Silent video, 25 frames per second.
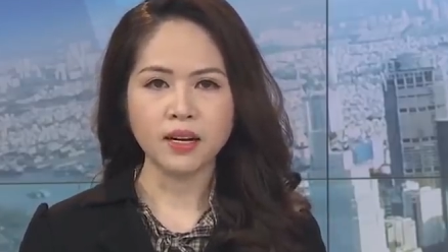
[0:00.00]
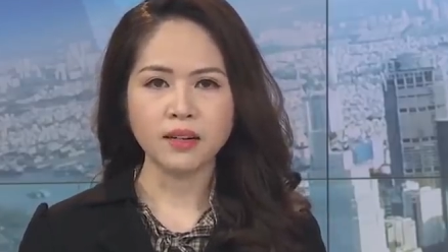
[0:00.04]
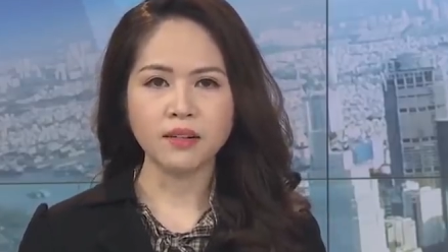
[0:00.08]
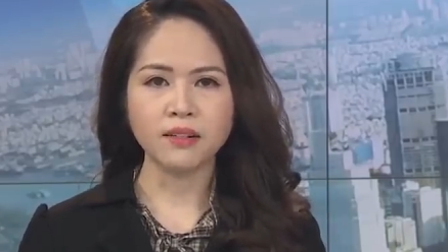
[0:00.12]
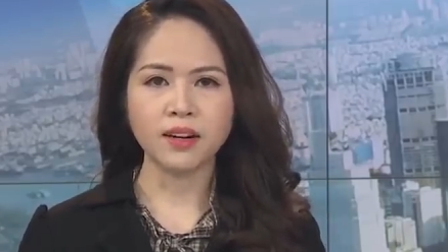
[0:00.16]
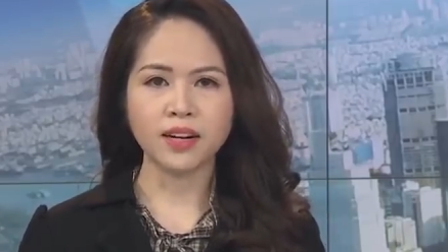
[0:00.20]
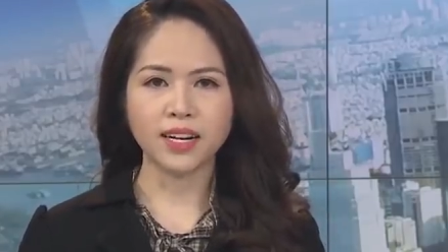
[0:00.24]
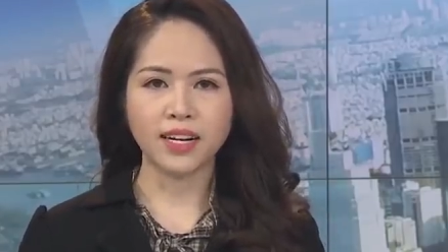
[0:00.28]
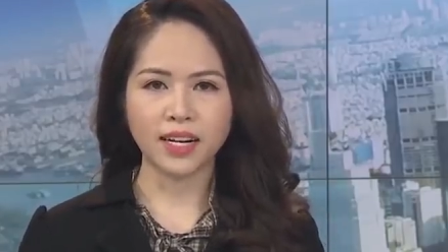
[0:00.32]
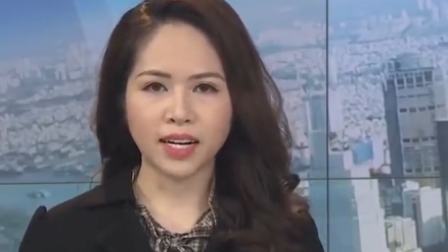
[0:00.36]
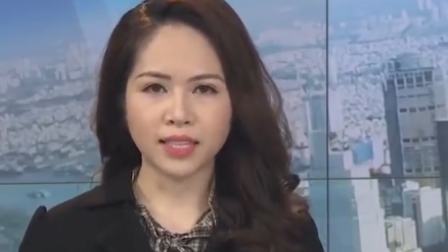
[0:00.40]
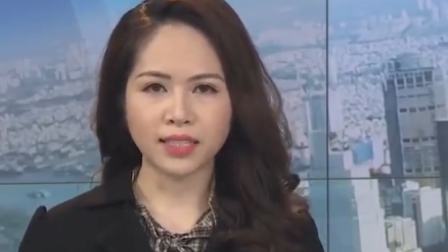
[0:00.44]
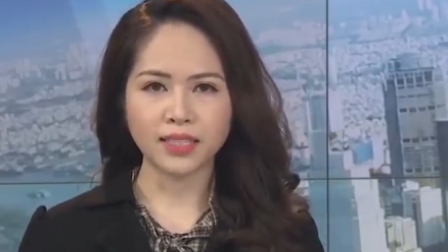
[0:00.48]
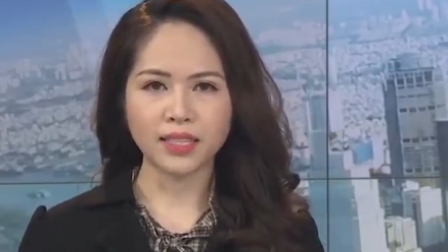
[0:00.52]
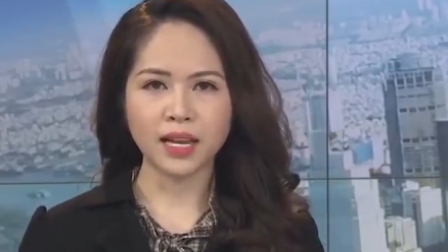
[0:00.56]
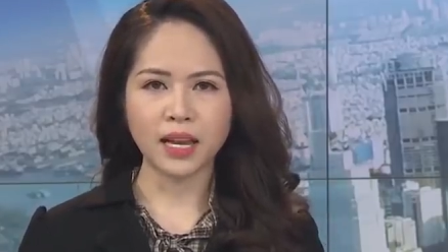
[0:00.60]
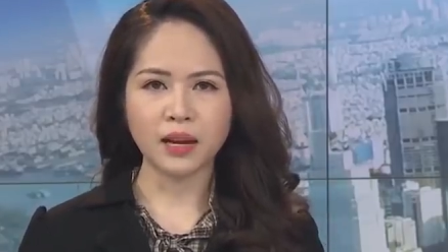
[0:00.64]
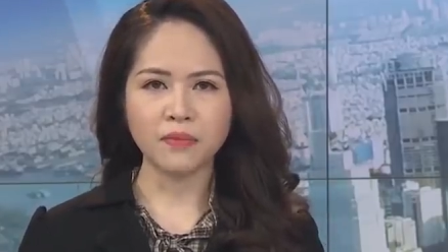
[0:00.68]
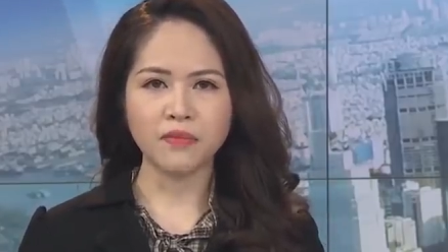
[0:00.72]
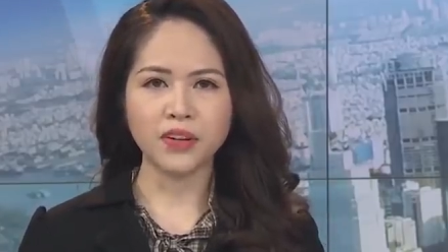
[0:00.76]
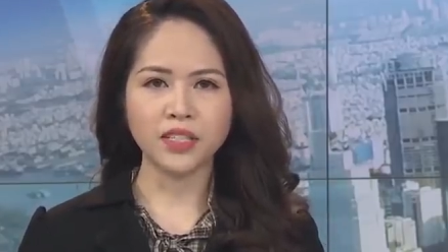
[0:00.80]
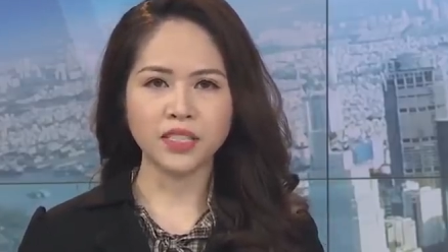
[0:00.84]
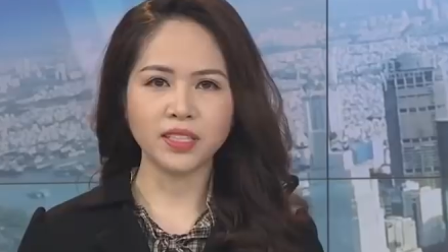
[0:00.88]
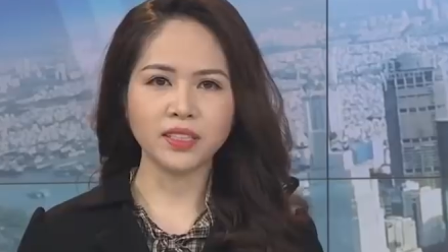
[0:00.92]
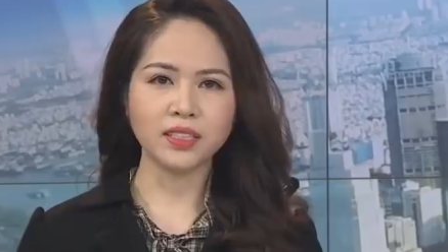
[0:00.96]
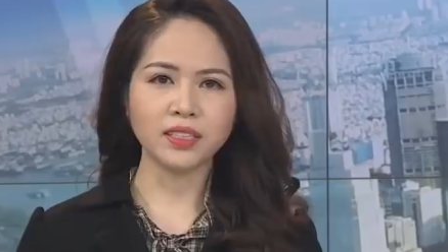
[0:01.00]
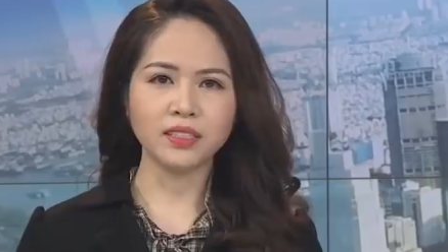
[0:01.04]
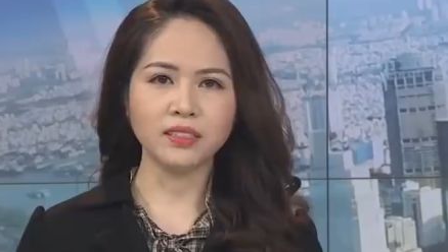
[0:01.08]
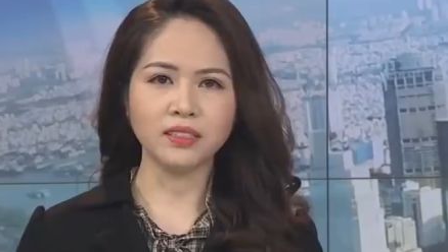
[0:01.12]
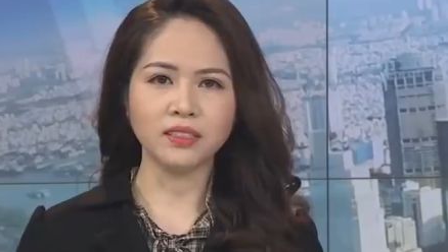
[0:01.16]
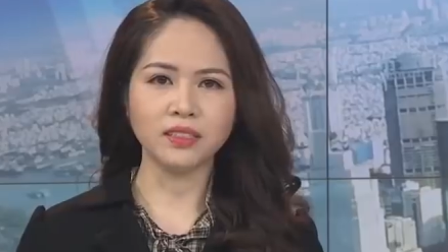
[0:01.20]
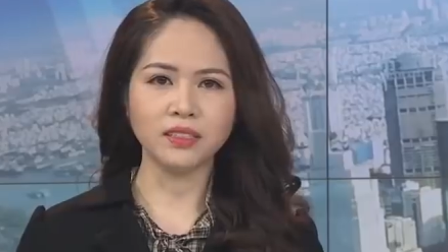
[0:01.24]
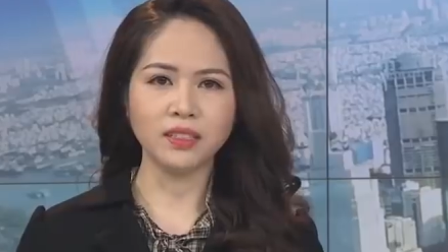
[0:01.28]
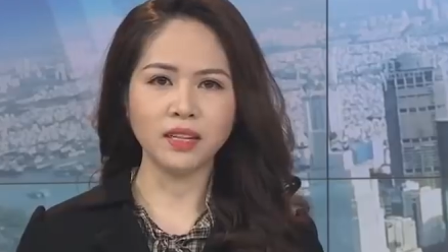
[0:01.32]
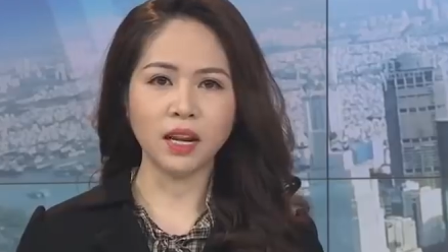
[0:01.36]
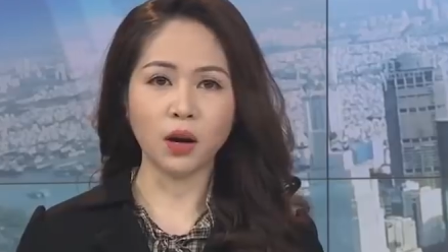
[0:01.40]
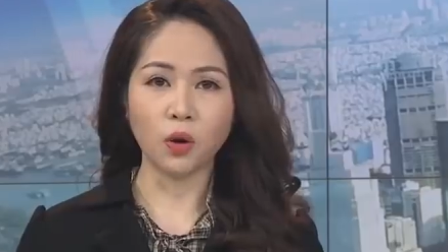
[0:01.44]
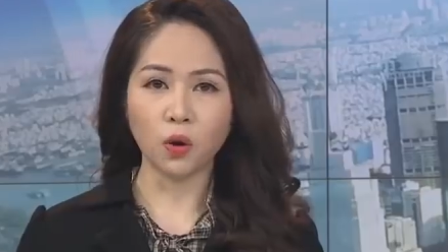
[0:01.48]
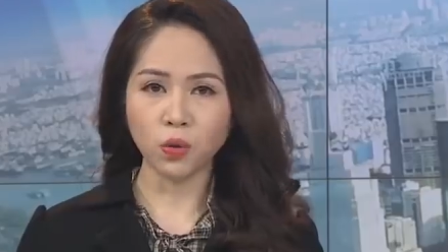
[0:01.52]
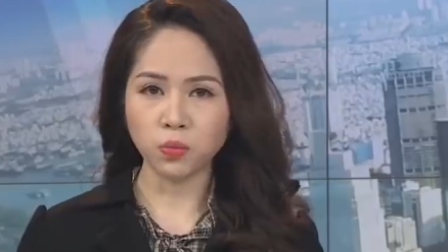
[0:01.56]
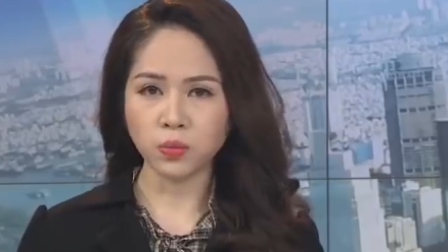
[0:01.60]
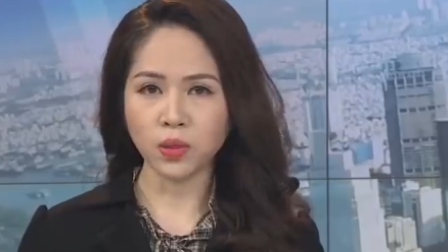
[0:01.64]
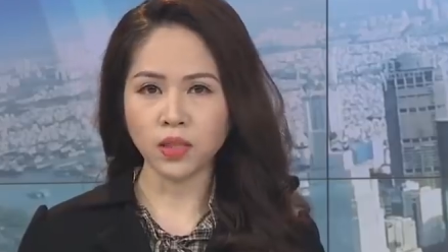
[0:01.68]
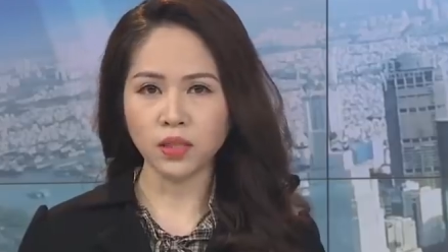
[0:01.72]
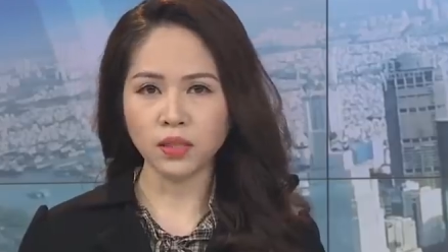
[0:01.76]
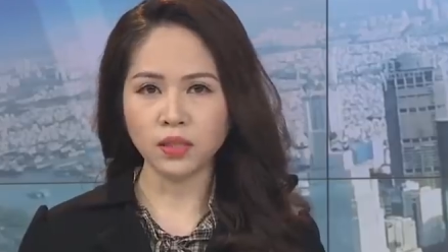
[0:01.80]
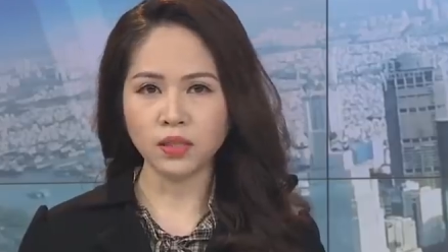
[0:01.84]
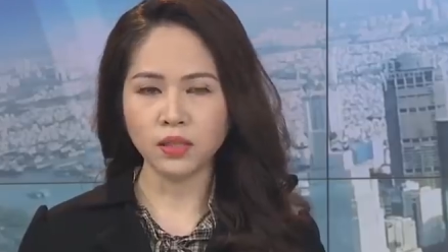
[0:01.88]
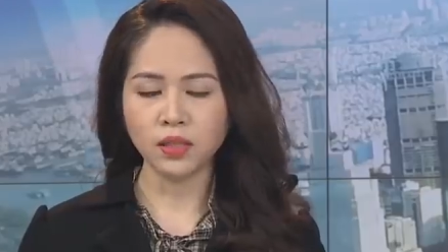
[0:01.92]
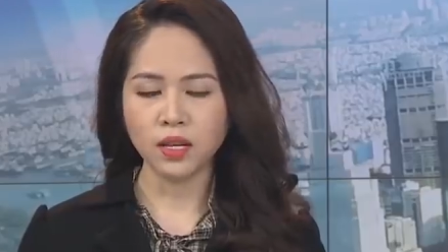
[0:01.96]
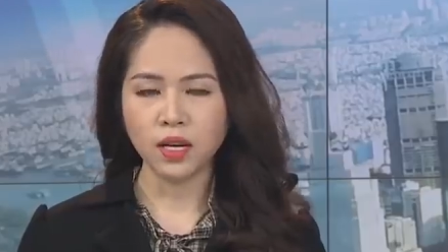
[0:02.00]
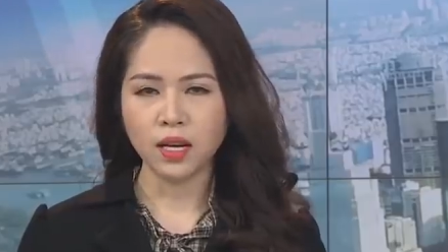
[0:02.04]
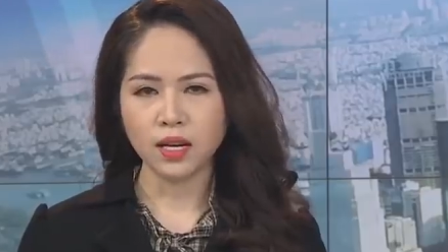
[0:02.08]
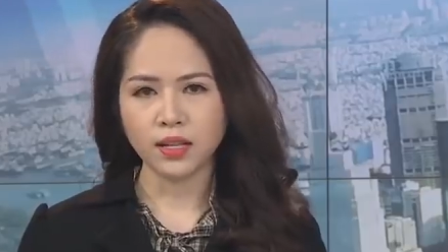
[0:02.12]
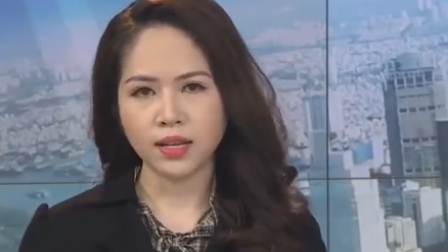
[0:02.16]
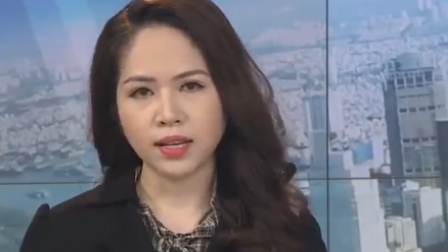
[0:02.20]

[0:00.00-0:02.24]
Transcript: được gắn thêm với những từ như là ung thư